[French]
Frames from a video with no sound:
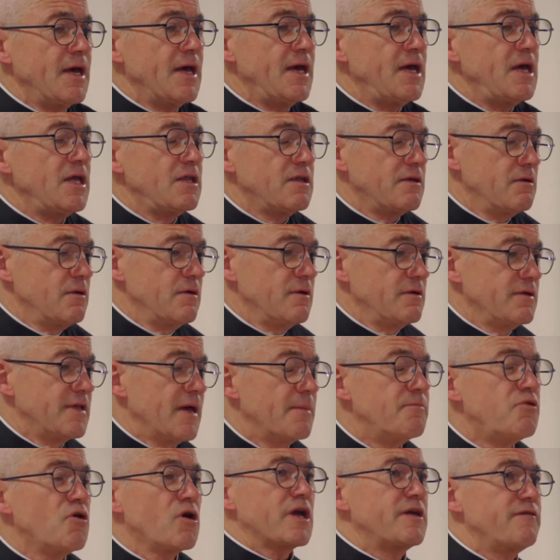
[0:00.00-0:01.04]
Et euh,
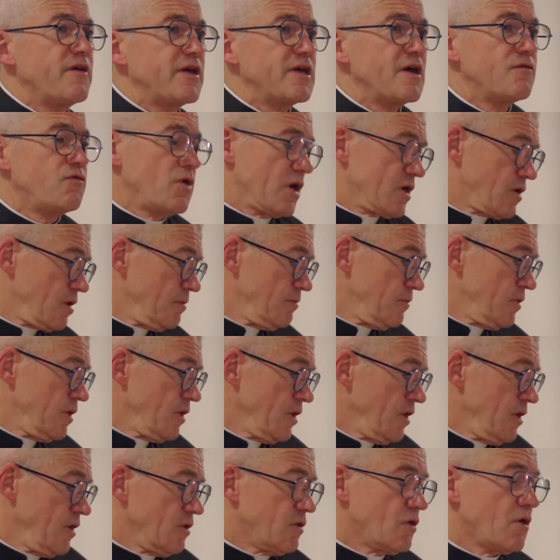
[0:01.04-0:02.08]
d'abord, il va y avoir comme,
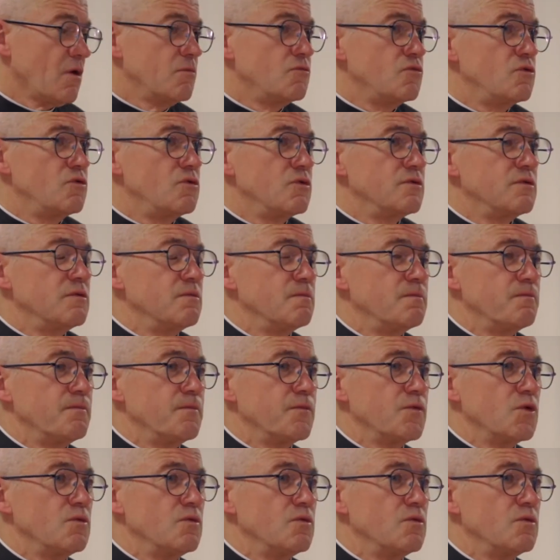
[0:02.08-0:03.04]
une,